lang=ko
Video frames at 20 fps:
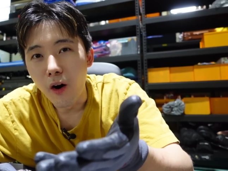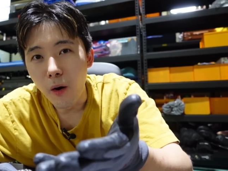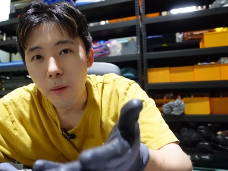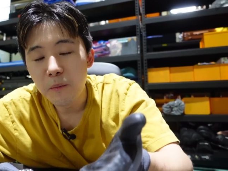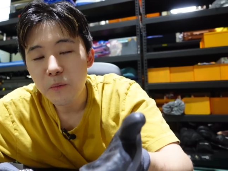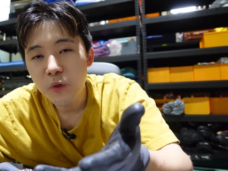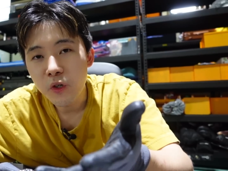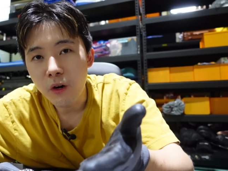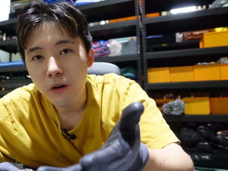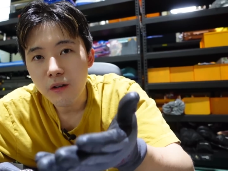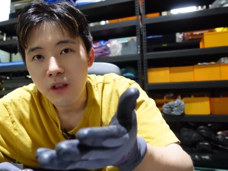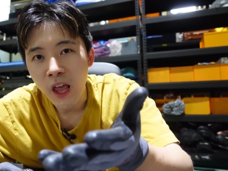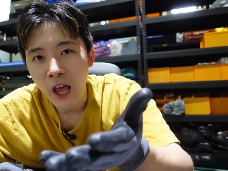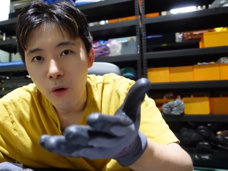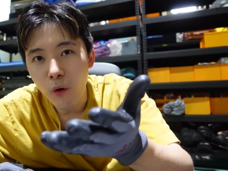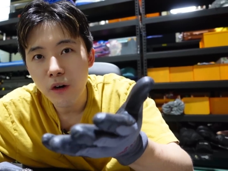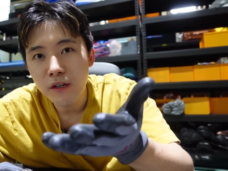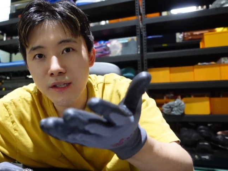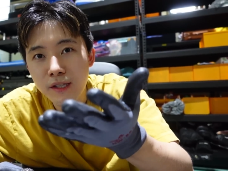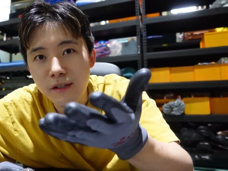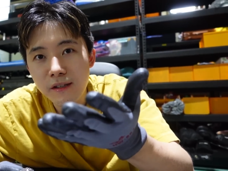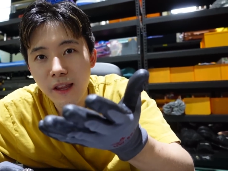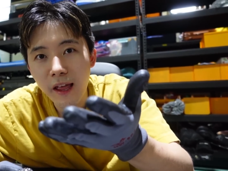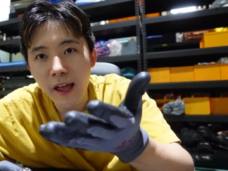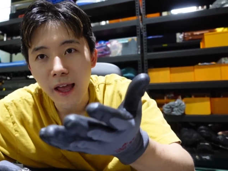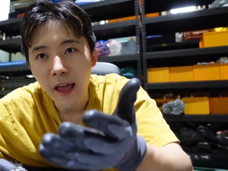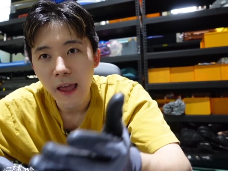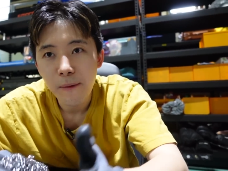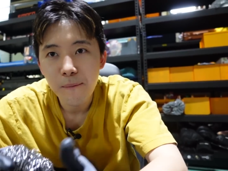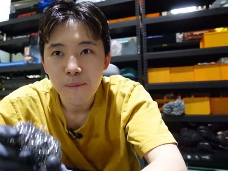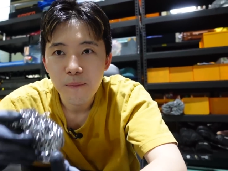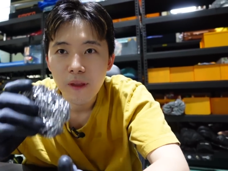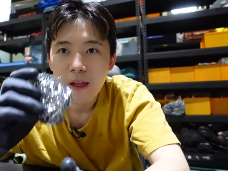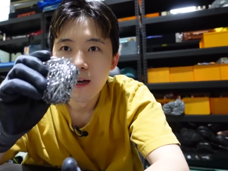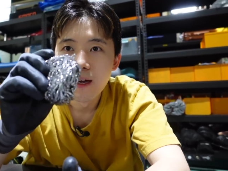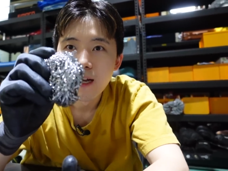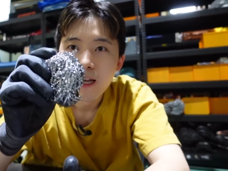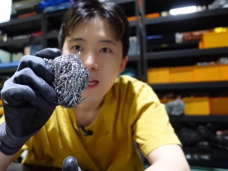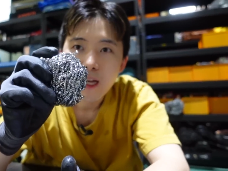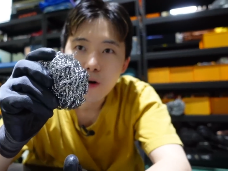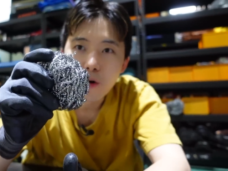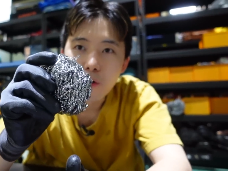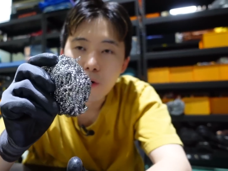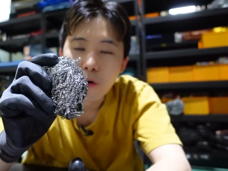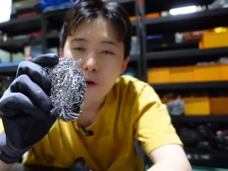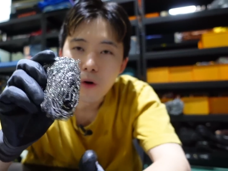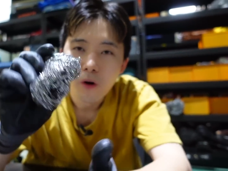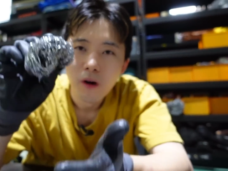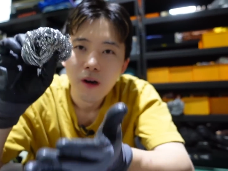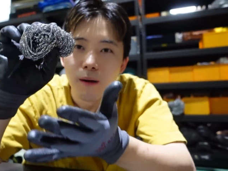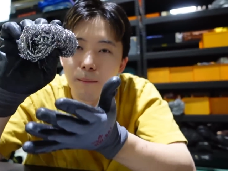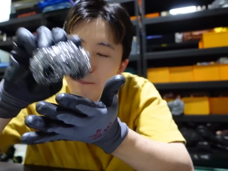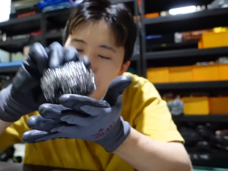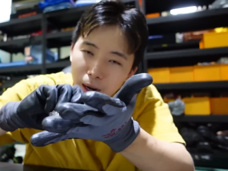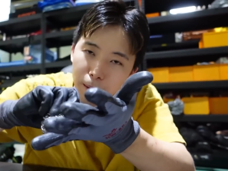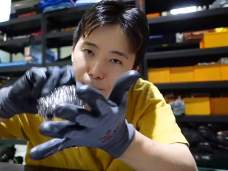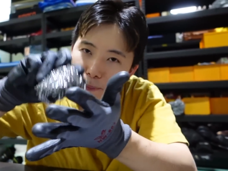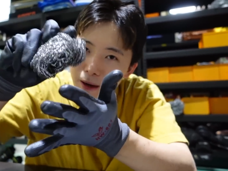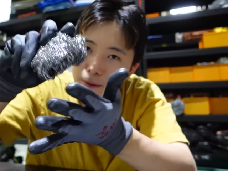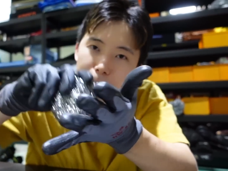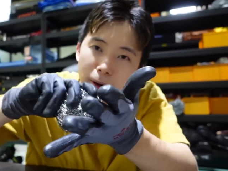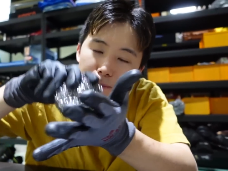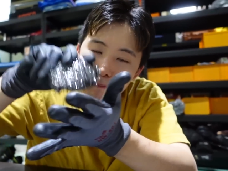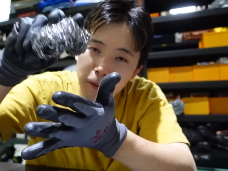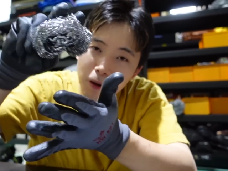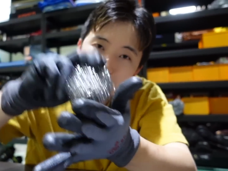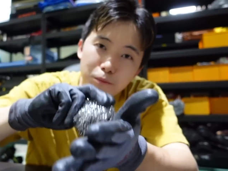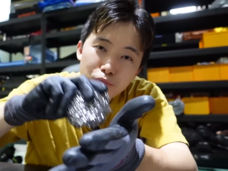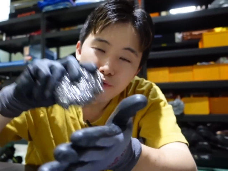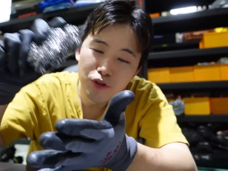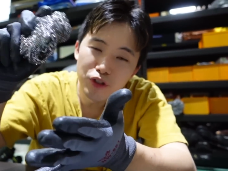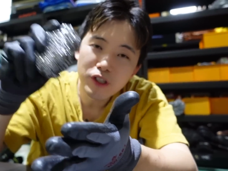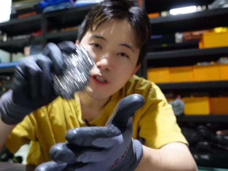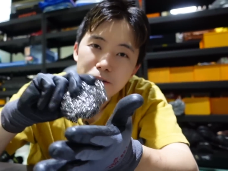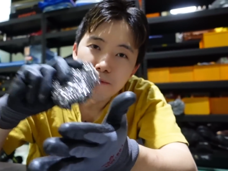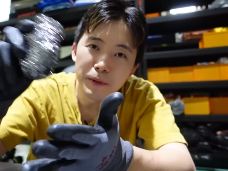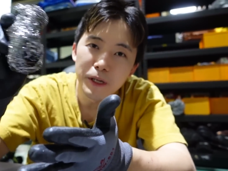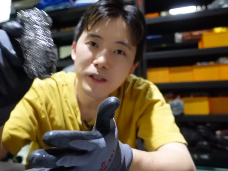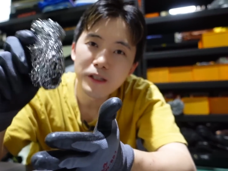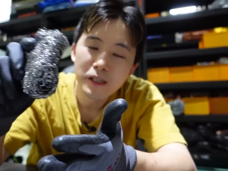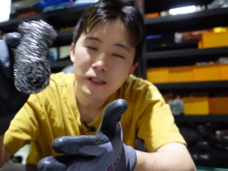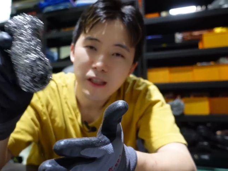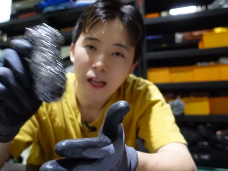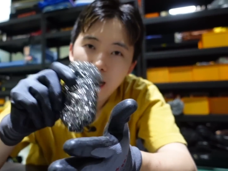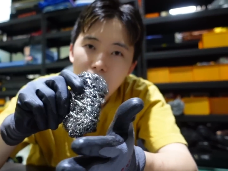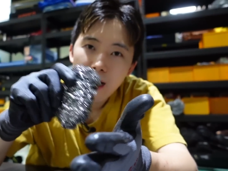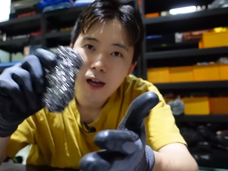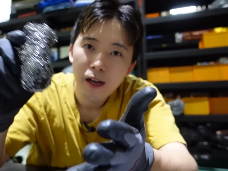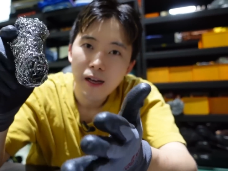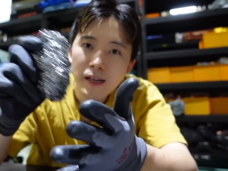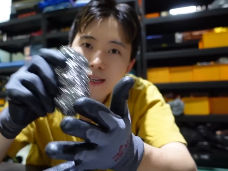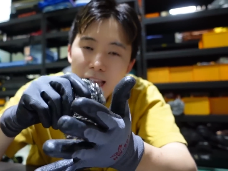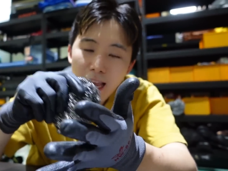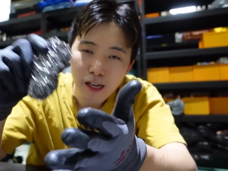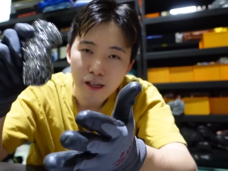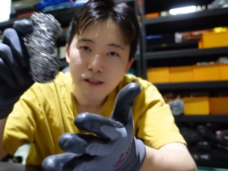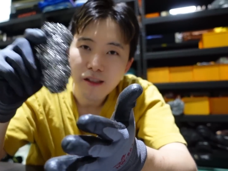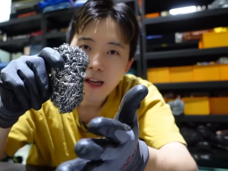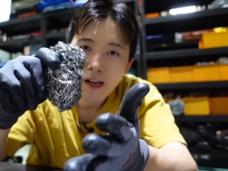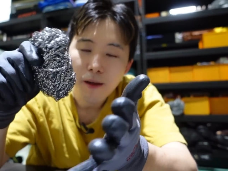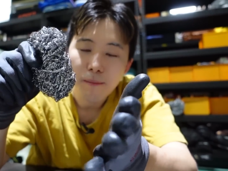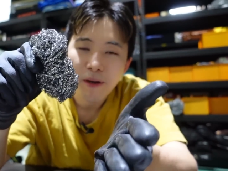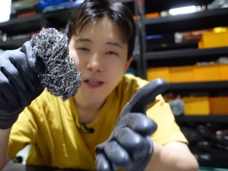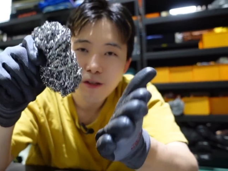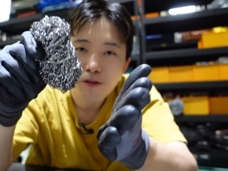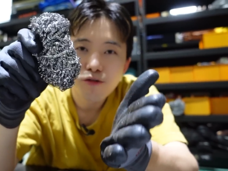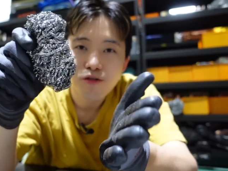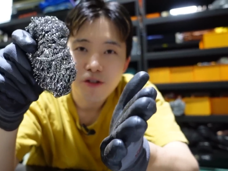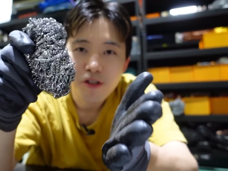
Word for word: 엄청 태웠을 때 이걸로 빡빡빡빡 문지르면은 다 깨끗하게 만들 수